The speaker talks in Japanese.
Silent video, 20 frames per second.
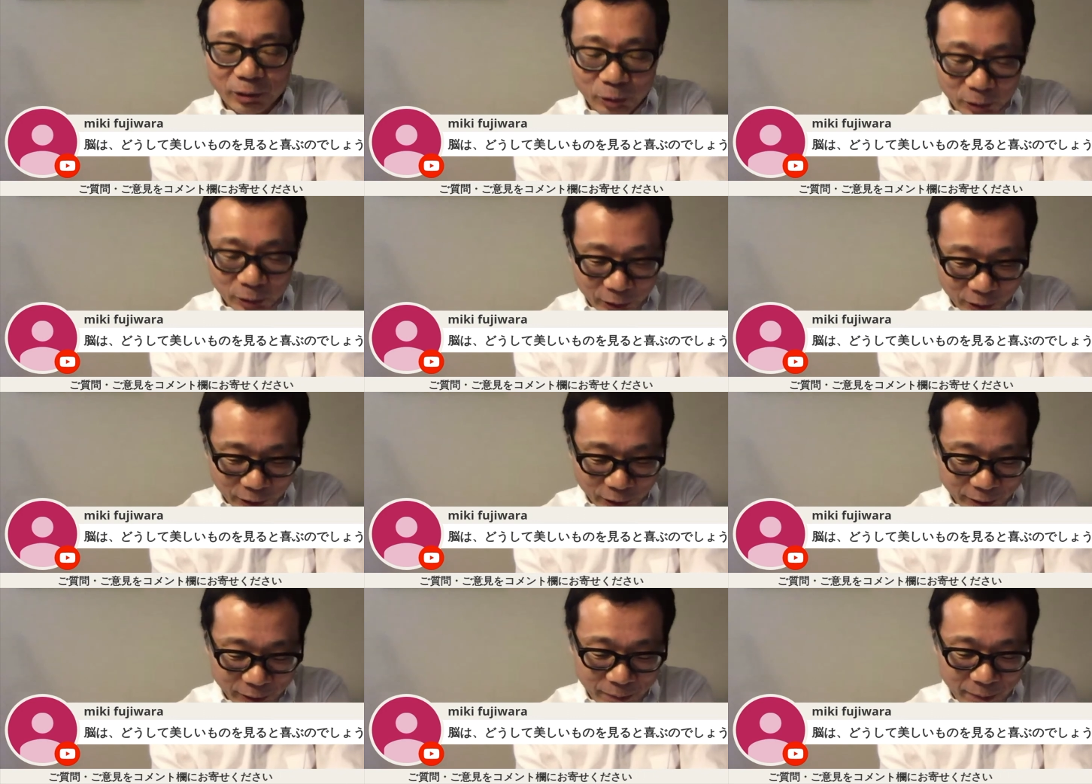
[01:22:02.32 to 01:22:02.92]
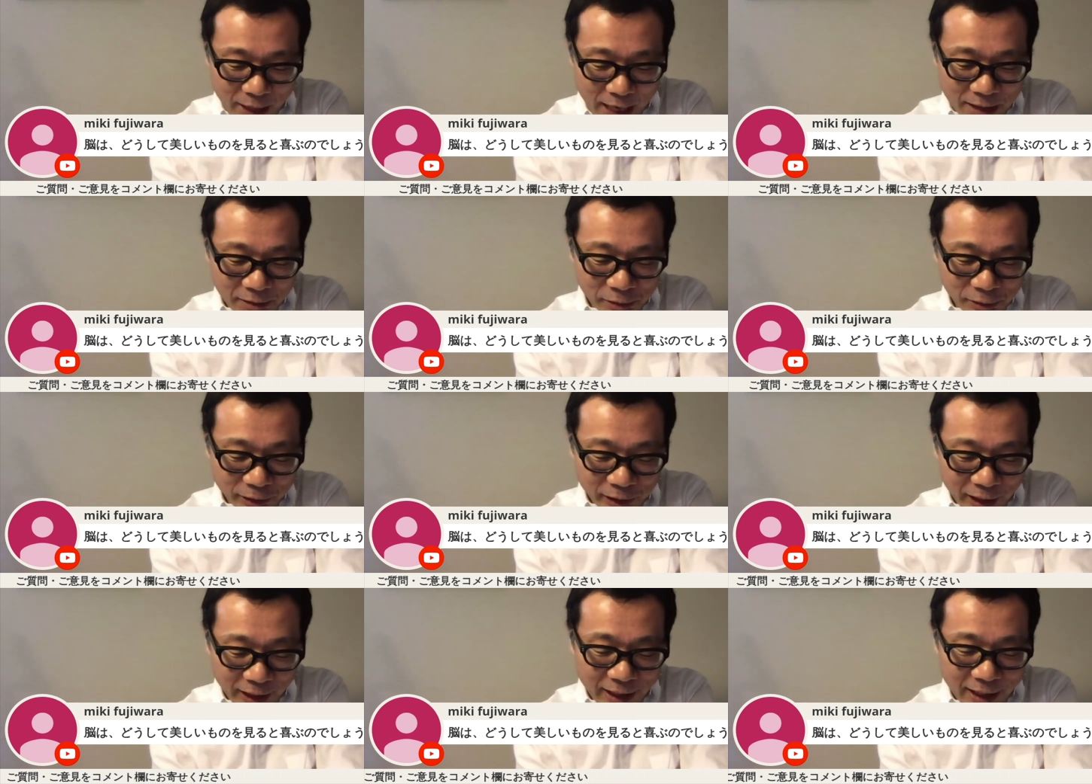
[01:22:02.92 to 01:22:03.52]
ごくある
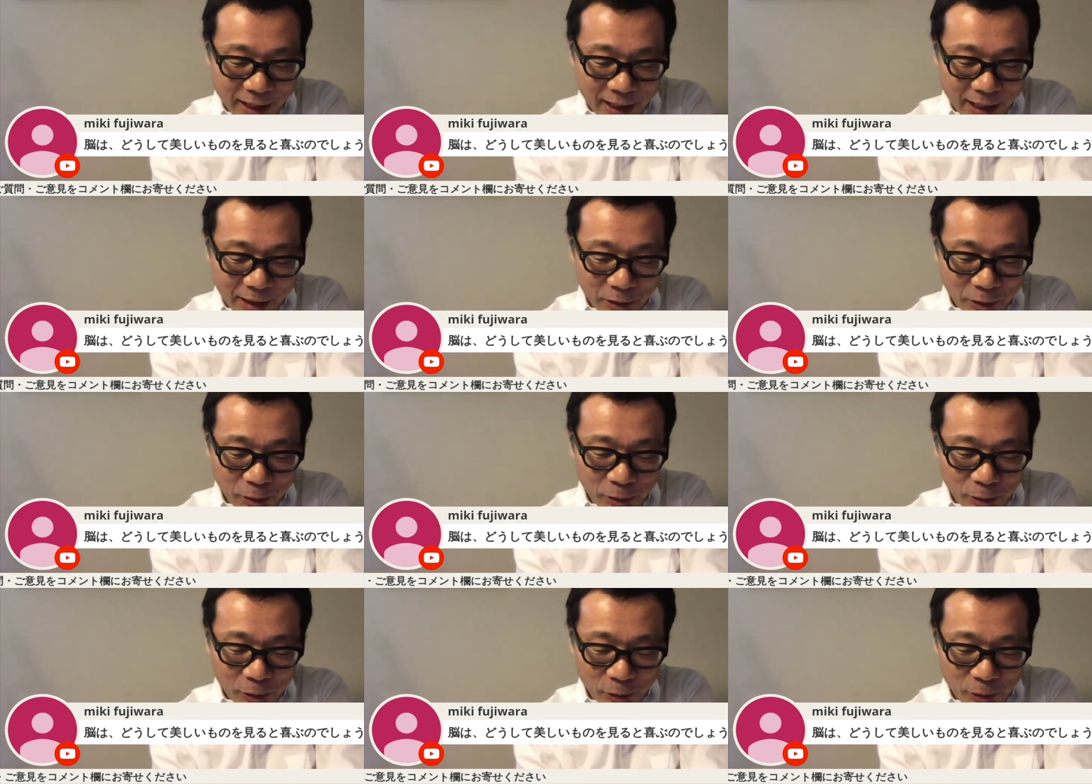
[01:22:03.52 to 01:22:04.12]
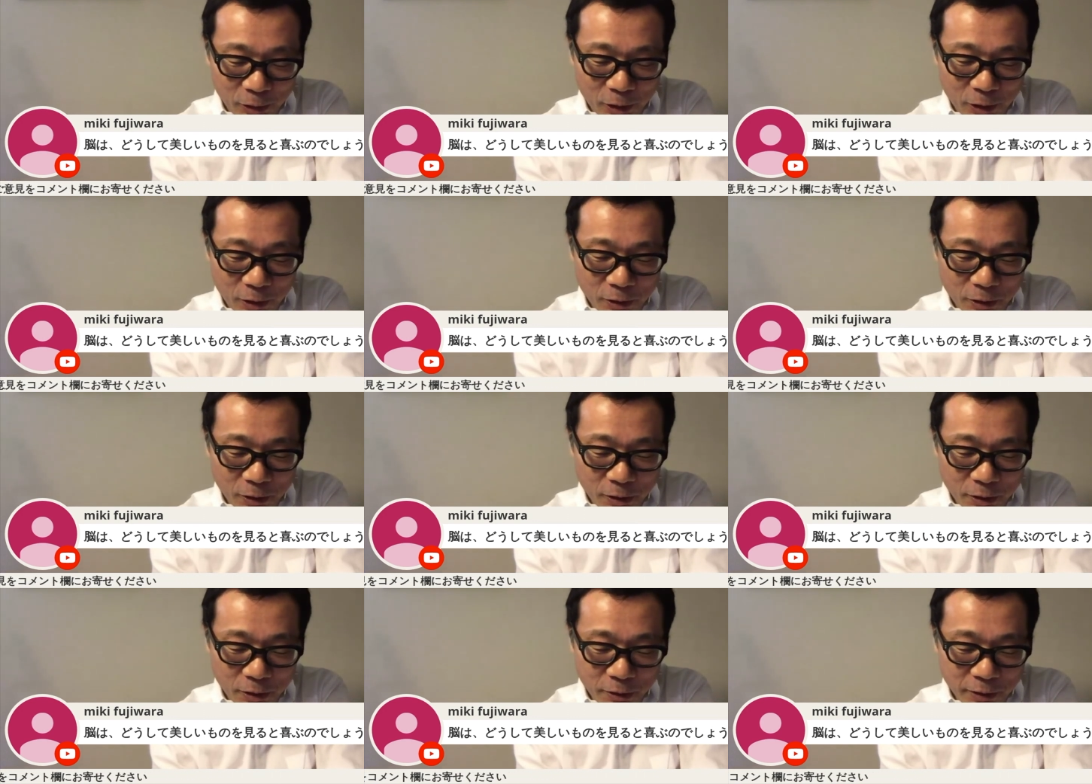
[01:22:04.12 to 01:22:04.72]
んだなっていうの
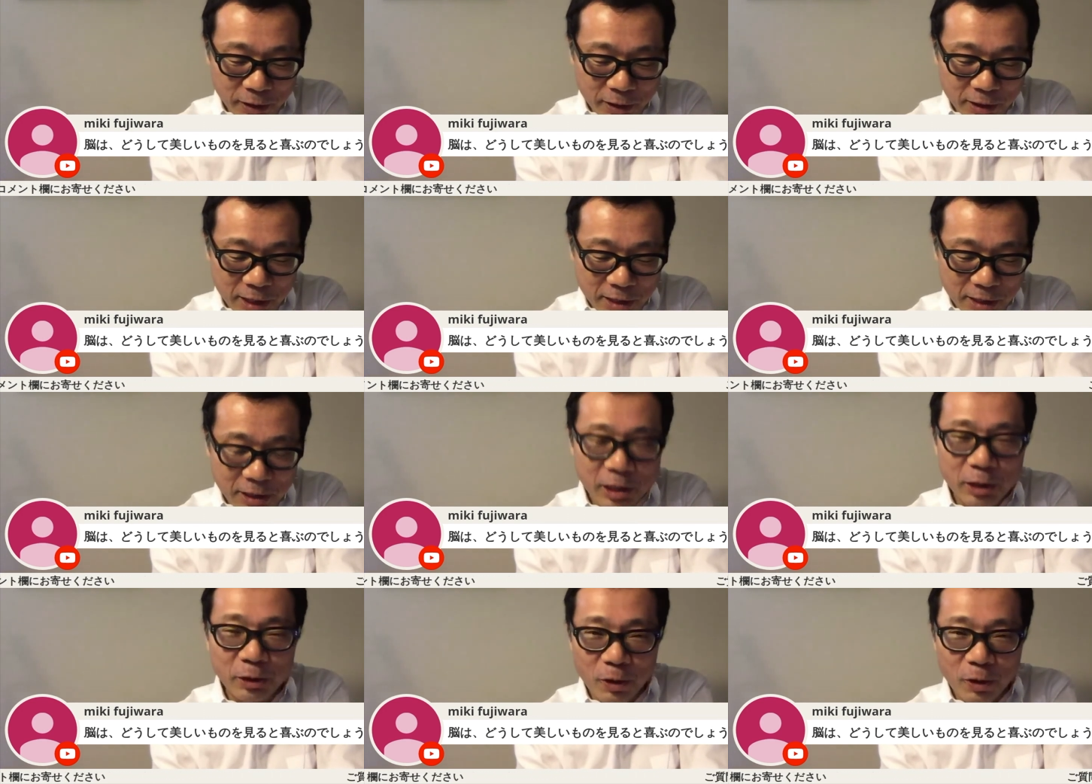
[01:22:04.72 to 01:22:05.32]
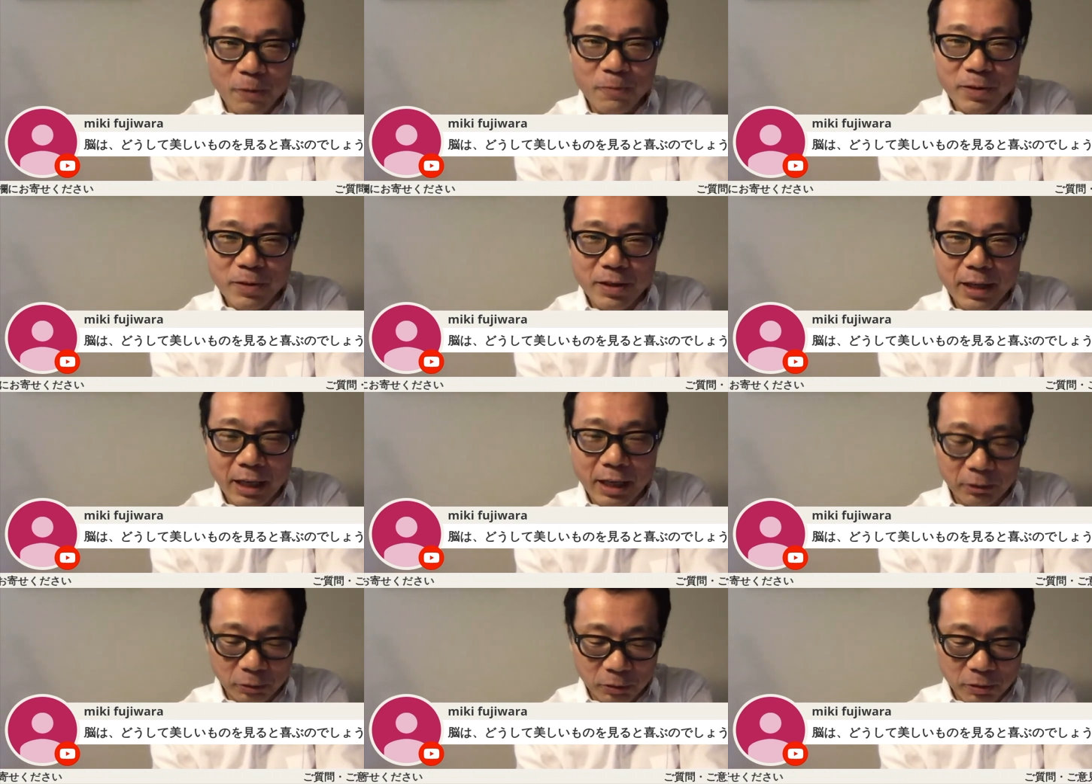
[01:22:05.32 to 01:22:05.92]
を先生の
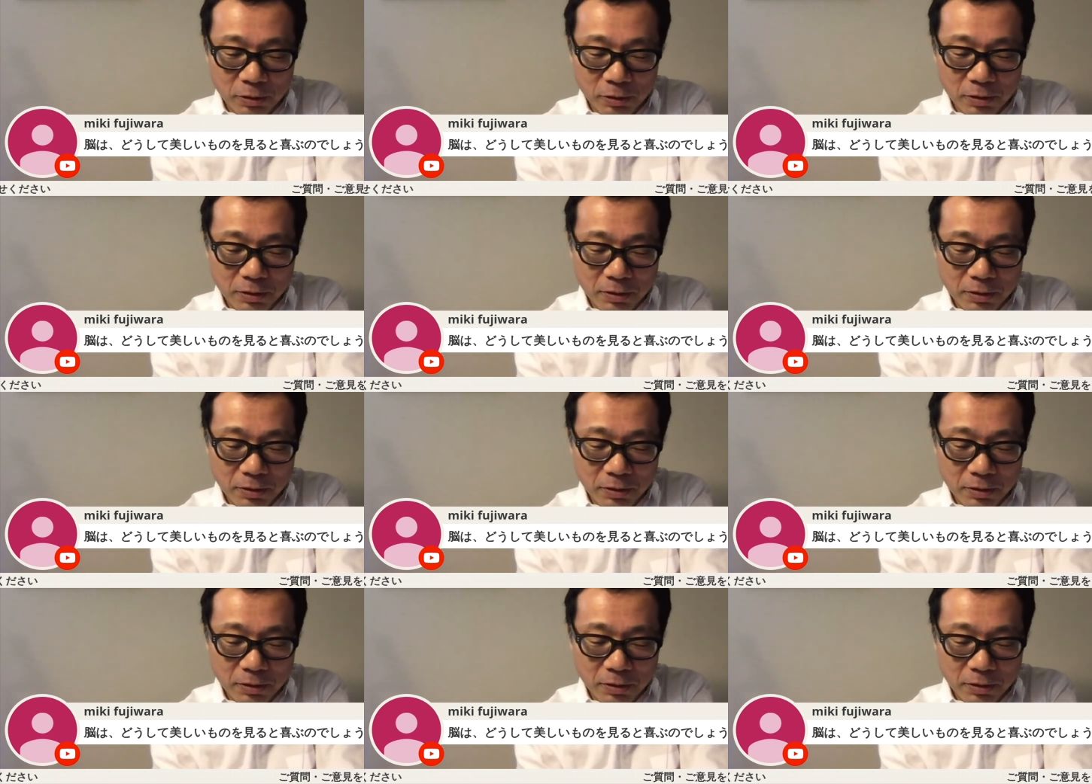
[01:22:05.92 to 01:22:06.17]
あのい